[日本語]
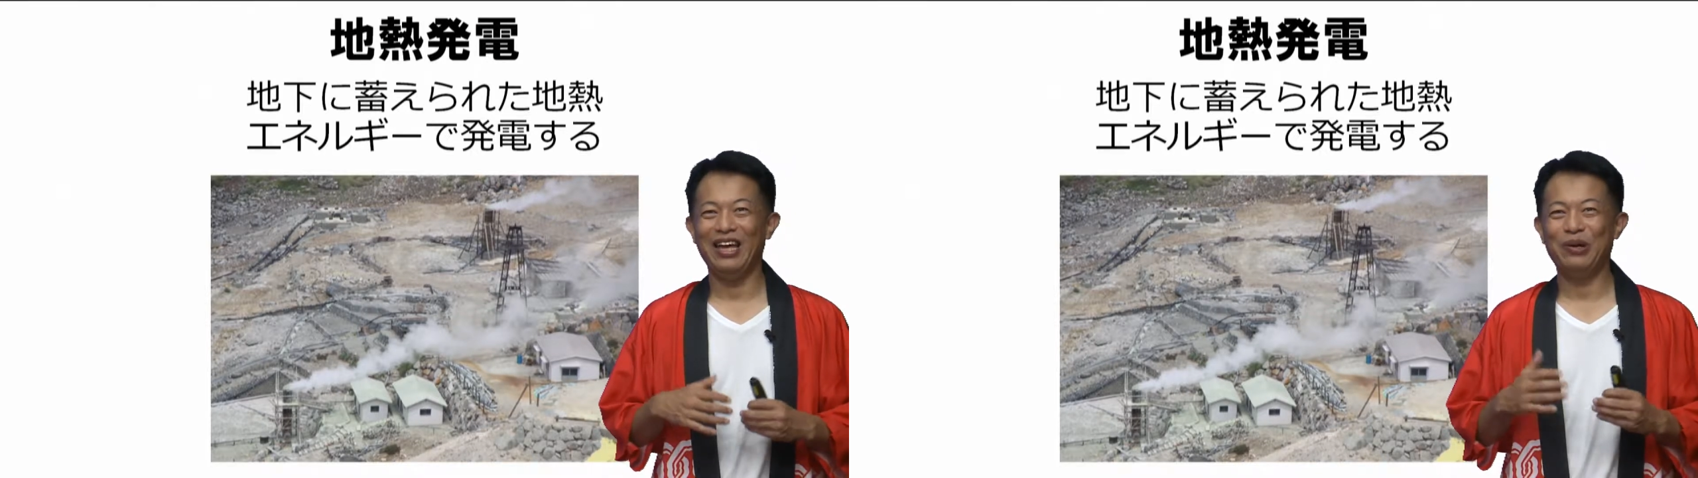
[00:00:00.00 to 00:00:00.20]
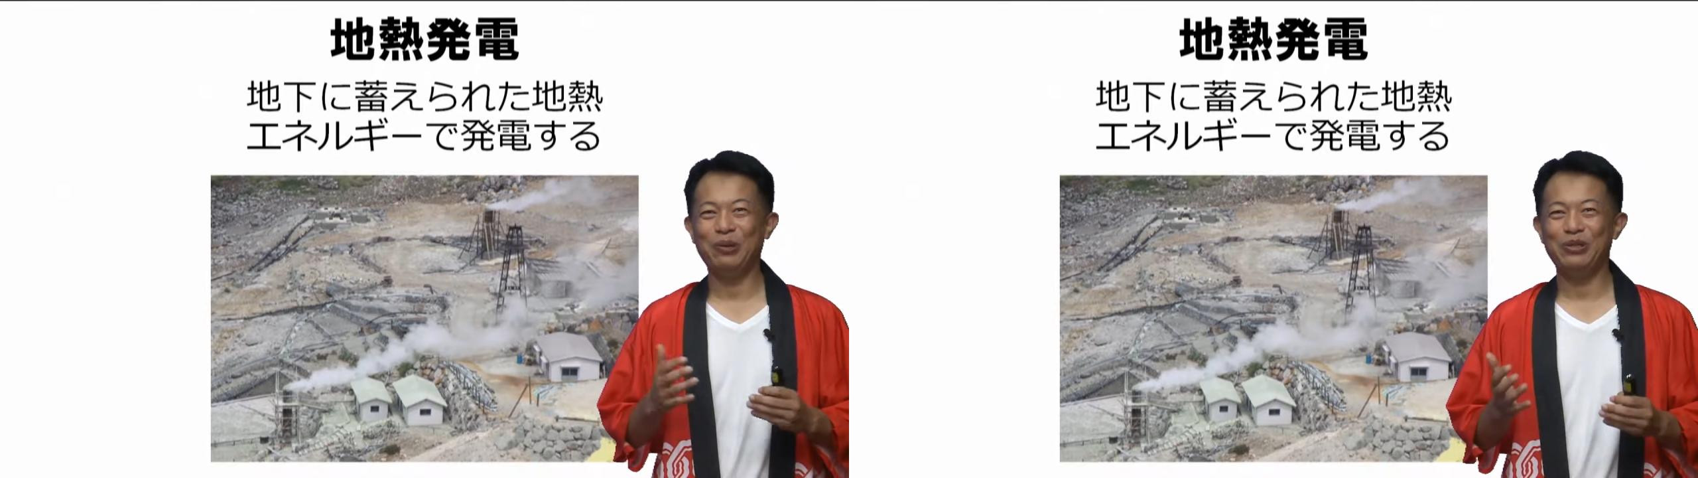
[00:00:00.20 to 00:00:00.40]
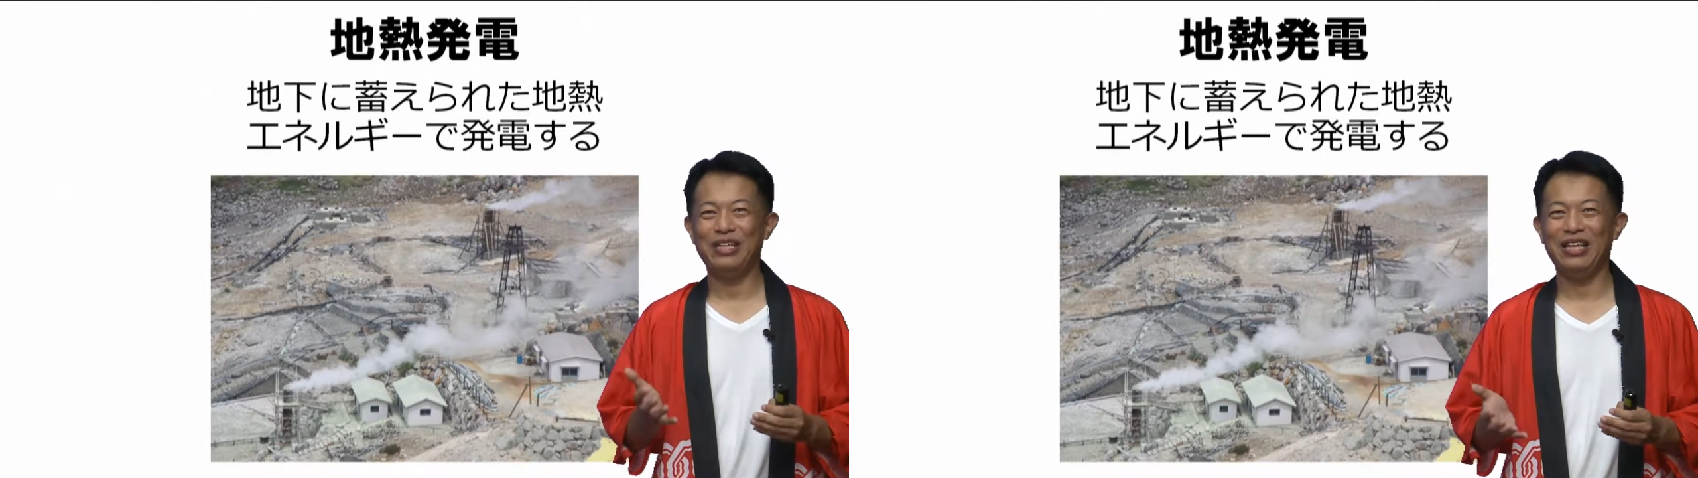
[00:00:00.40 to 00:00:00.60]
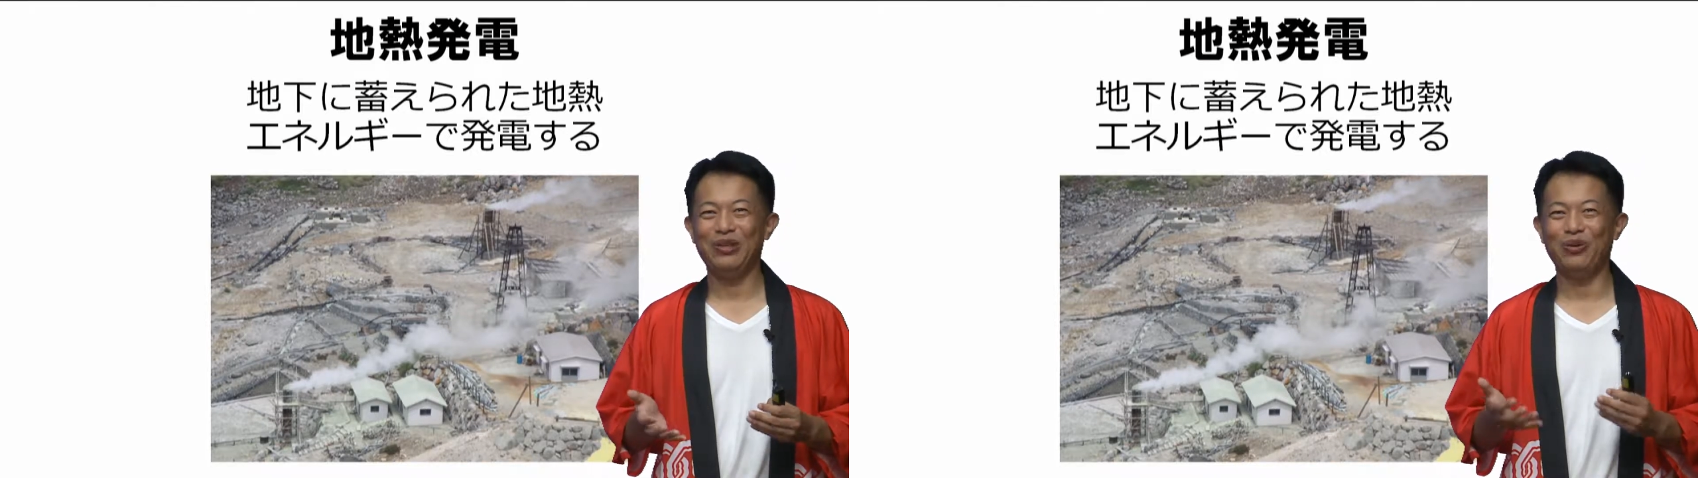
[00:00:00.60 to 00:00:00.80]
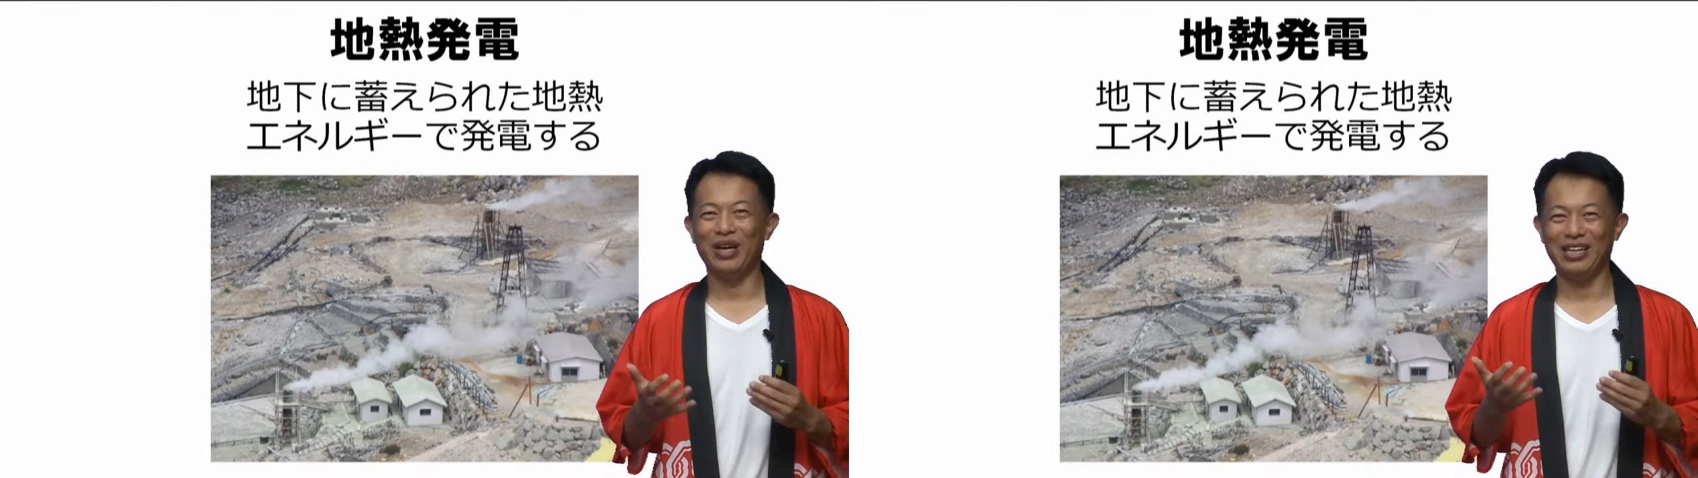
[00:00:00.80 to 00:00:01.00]
温泉
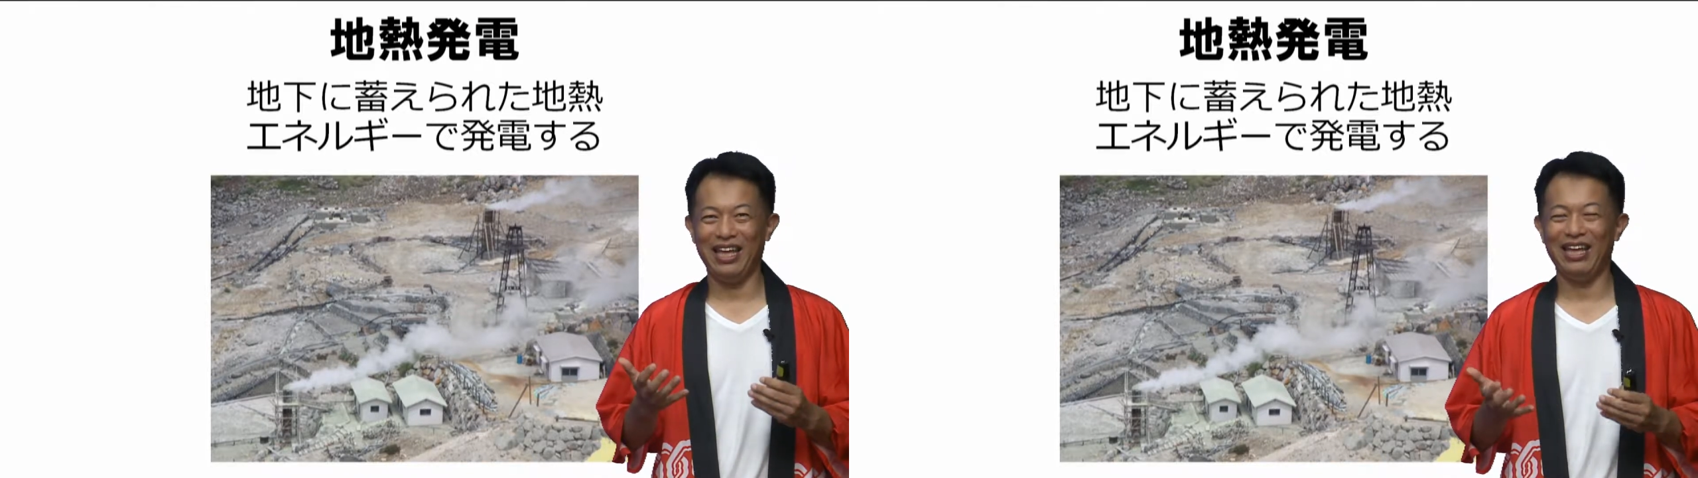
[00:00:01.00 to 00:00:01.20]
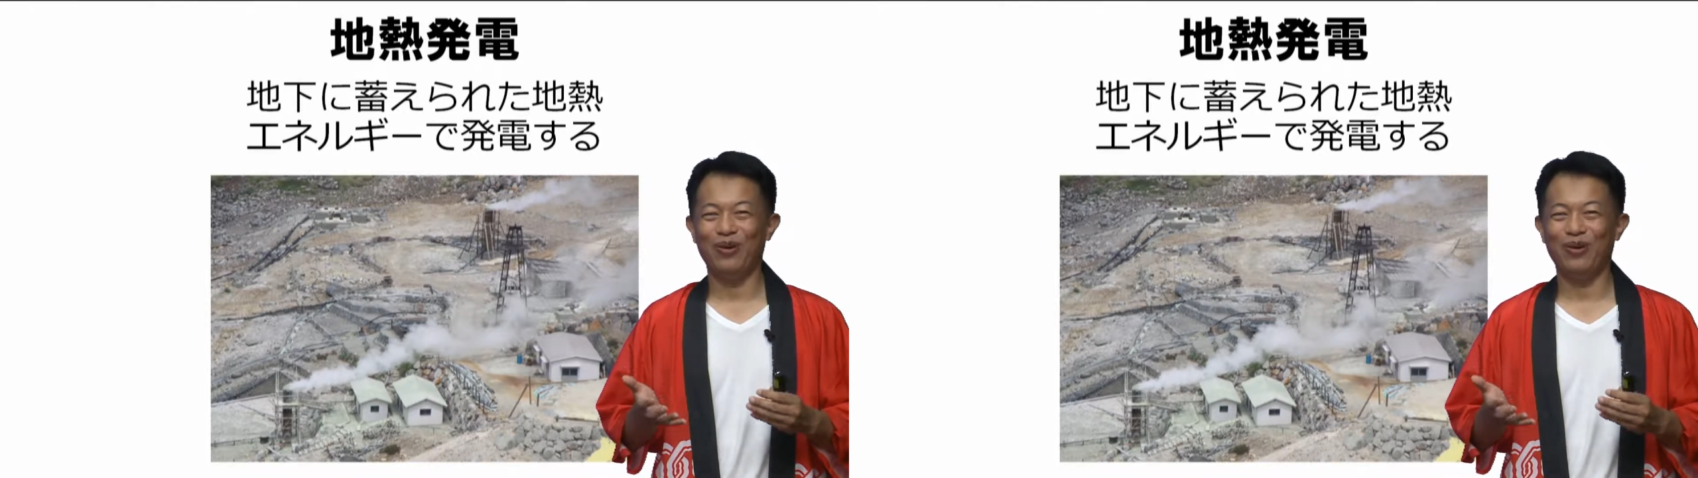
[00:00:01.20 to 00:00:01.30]
とかね